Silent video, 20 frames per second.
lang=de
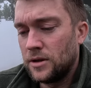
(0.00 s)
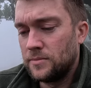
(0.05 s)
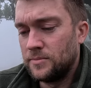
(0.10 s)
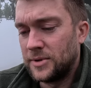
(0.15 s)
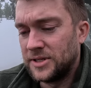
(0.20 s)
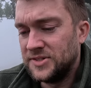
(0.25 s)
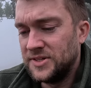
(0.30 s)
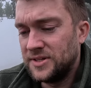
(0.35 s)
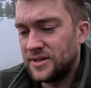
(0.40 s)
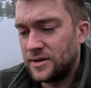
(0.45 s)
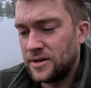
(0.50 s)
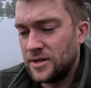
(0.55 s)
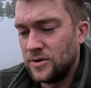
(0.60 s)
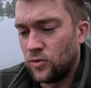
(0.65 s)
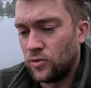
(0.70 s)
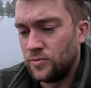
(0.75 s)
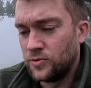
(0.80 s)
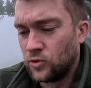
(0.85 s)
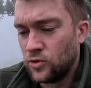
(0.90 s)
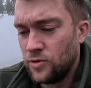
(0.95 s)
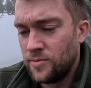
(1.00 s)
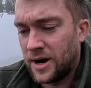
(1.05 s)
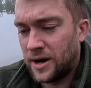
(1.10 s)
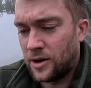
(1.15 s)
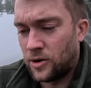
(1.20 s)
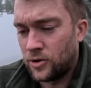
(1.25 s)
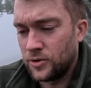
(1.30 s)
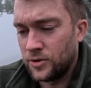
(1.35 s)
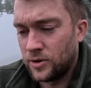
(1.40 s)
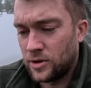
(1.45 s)
Man sieht dann hier oben drüber
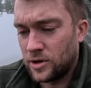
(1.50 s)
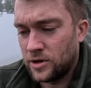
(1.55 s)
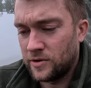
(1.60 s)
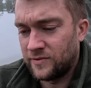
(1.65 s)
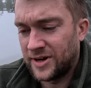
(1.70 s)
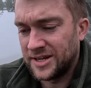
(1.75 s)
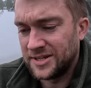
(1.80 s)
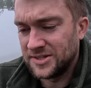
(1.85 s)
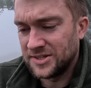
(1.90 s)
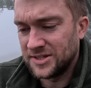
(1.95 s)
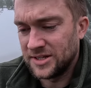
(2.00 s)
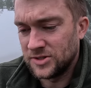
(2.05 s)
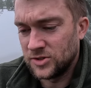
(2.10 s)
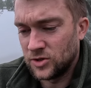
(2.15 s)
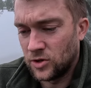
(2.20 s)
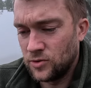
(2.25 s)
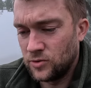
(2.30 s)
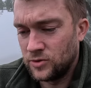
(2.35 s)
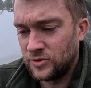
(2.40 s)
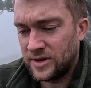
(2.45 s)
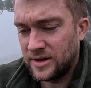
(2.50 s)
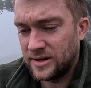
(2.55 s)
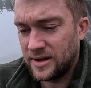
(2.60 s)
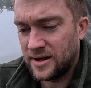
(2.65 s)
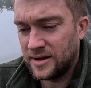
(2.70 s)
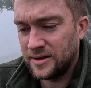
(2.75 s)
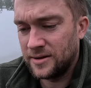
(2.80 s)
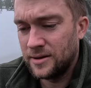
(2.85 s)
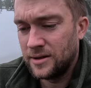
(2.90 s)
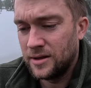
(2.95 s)
auch noch, wann ist der
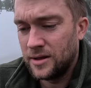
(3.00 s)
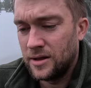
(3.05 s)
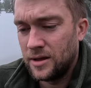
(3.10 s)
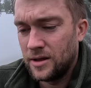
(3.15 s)
Sonnenuntergang,